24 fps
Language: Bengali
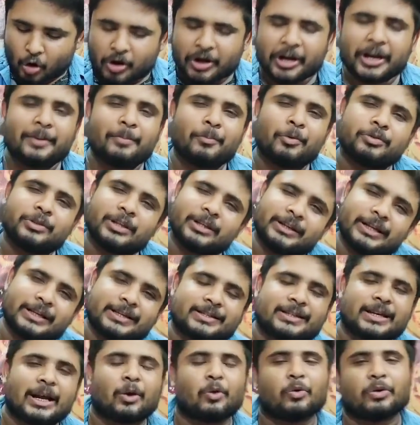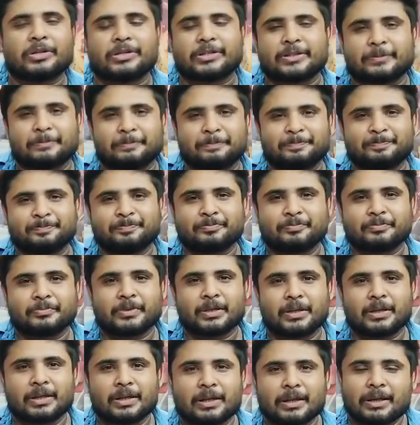টকের মধ্যে টেস্টটা রয়েছে
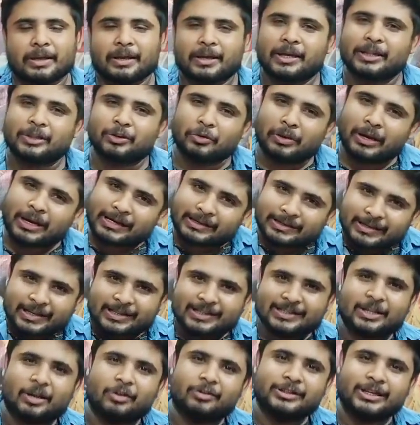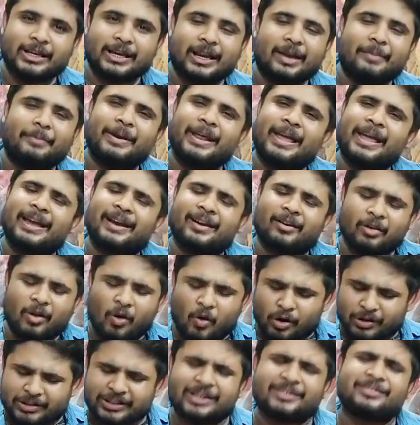কিন্তু এর টেস্টটাও যে মানে এর
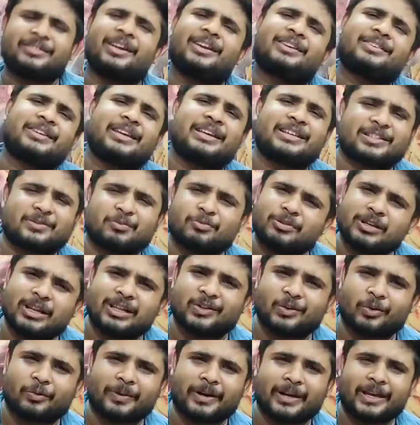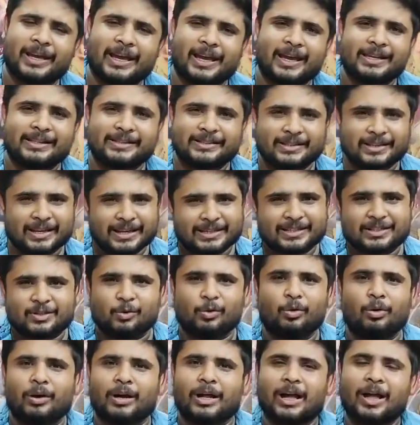কোনো অথেন্টিক টেস্ট বুঝলে তো মানে এই
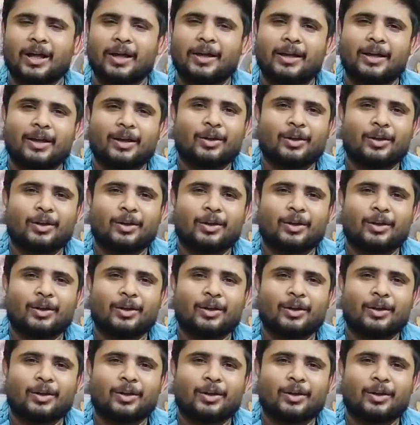টেস্টগুলো না